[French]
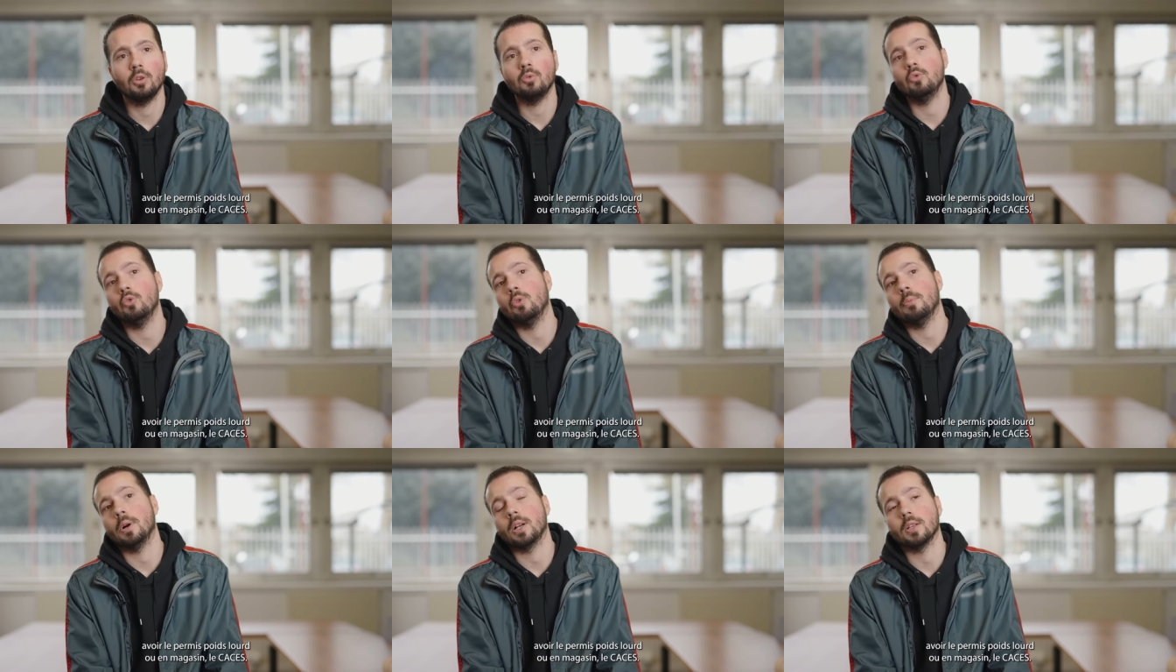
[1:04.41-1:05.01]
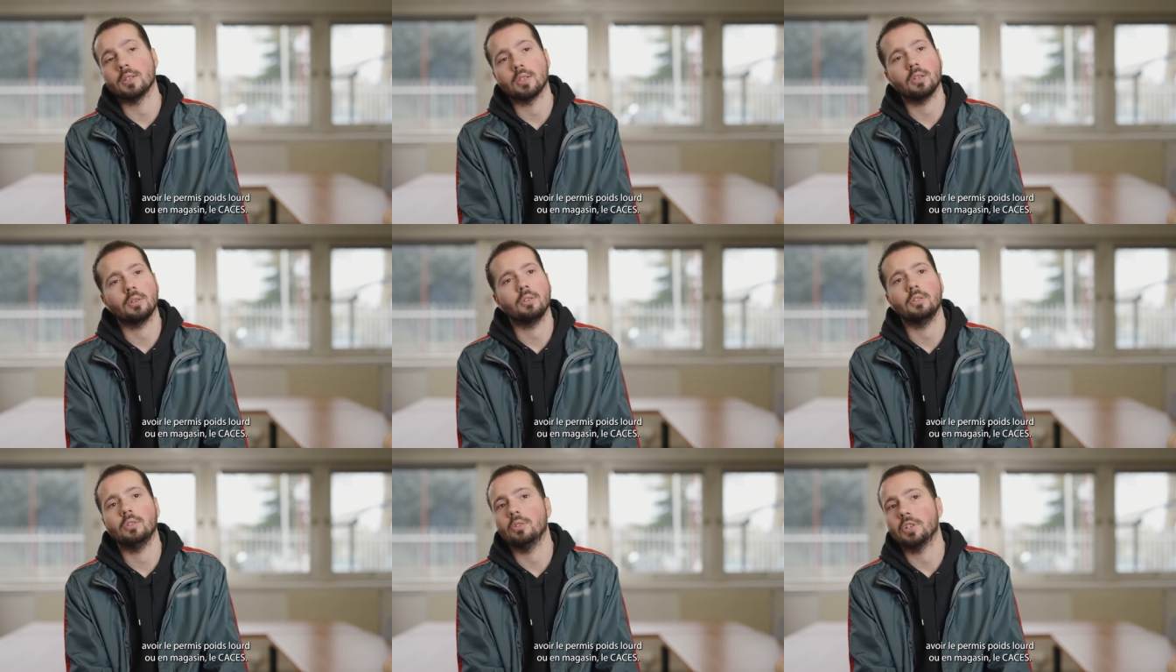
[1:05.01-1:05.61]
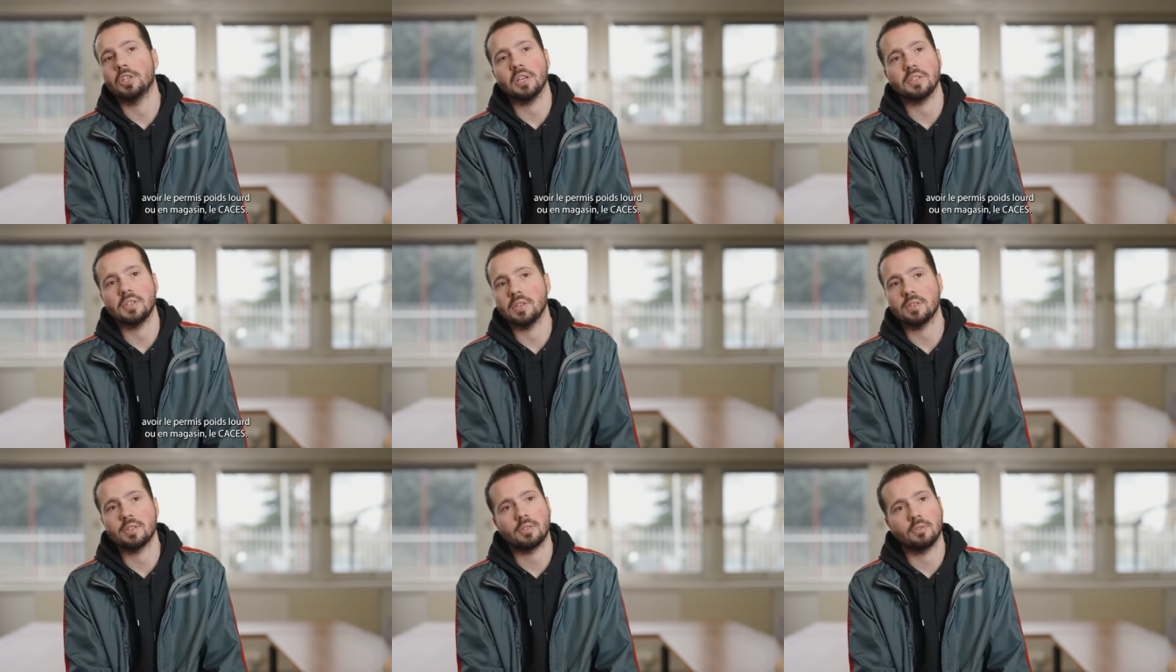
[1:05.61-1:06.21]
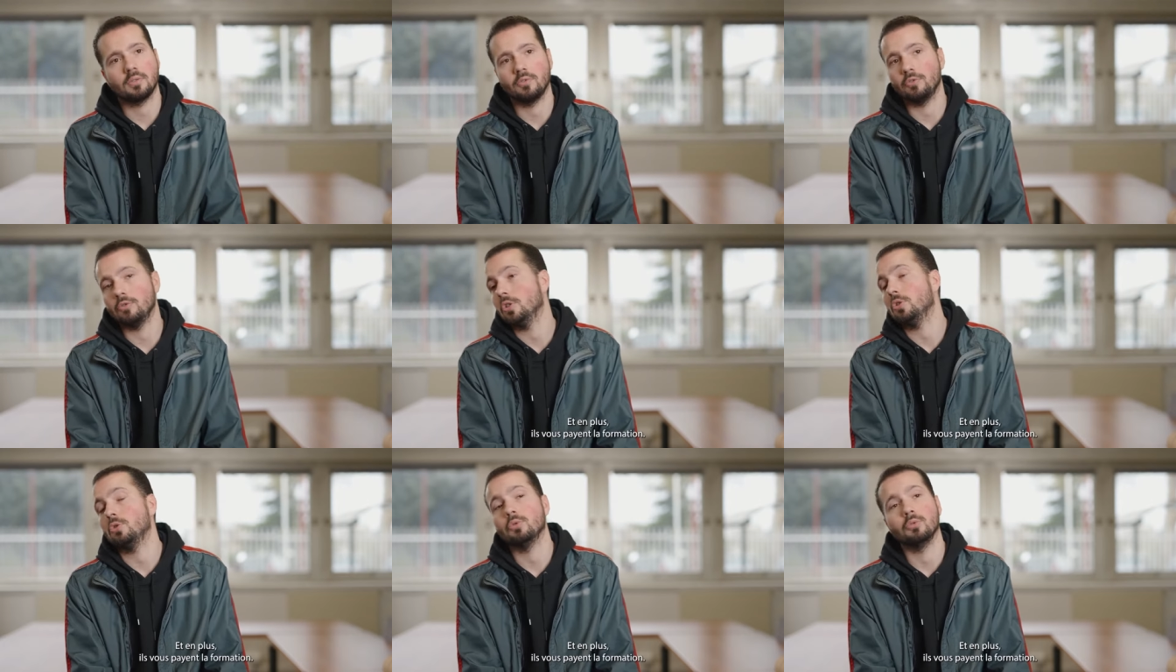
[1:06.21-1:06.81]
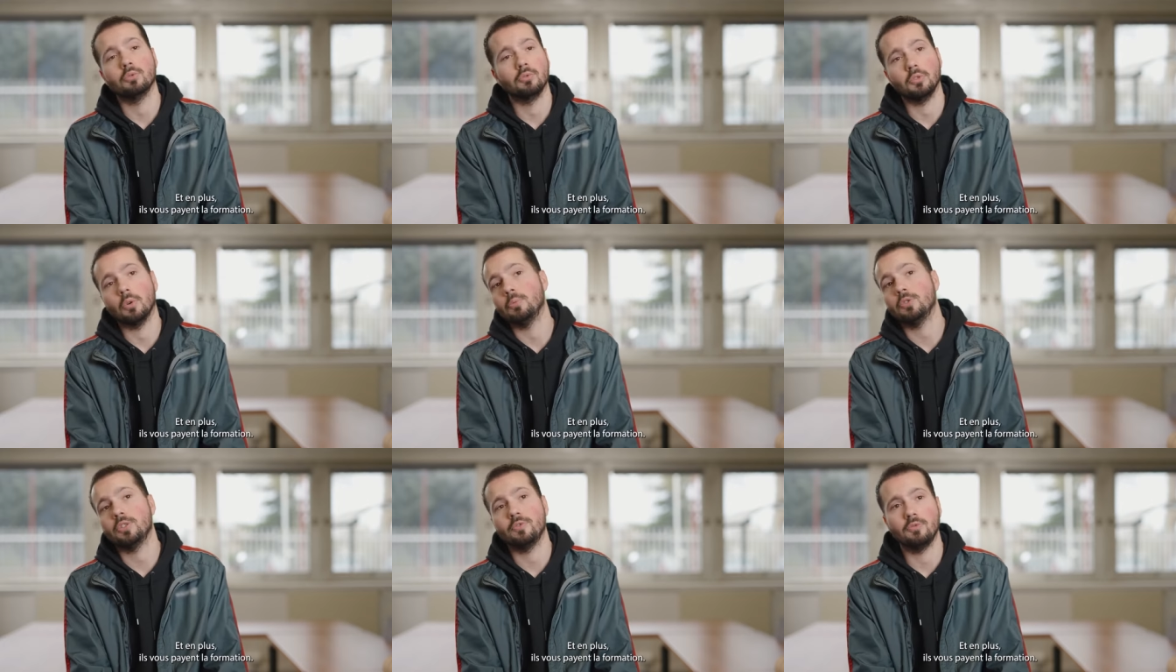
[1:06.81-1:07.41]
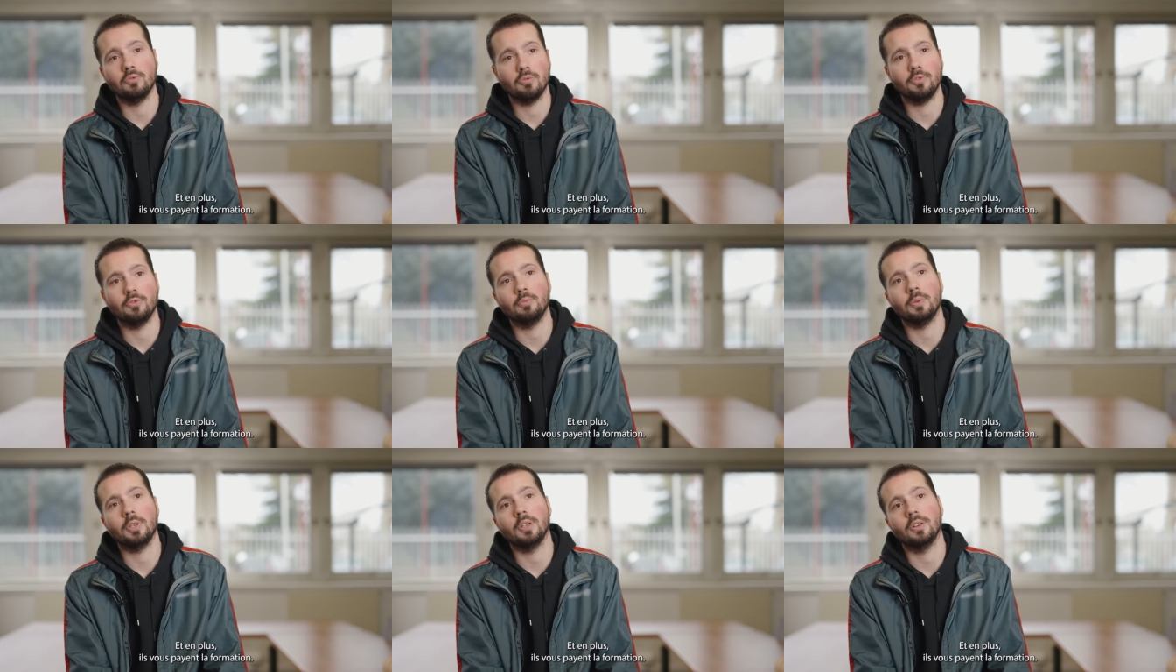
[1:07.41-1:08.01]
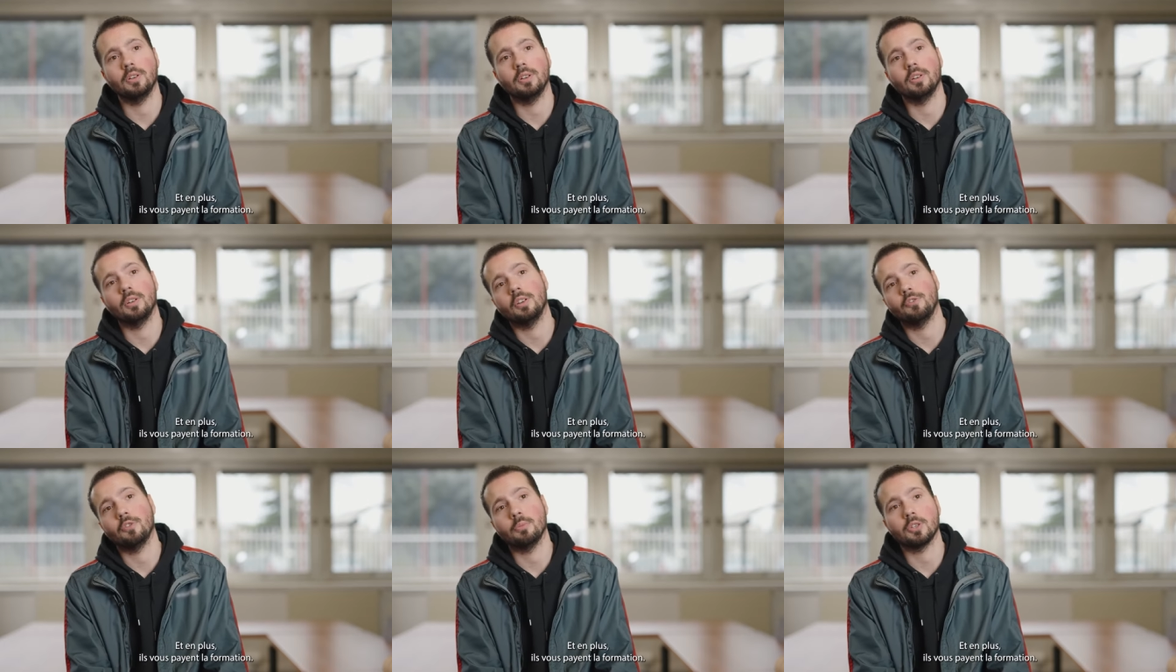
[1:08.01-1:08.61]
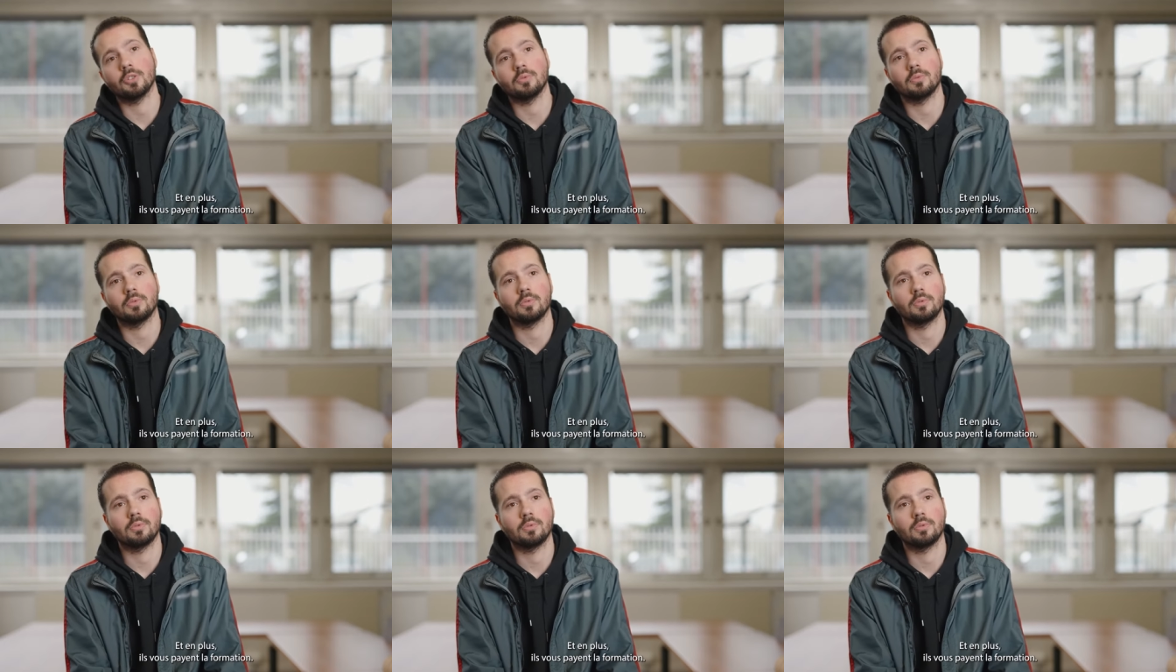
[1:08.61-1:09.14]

ou au magasin euh, KSS, et qu'en plus ils vous, payent la, la formation.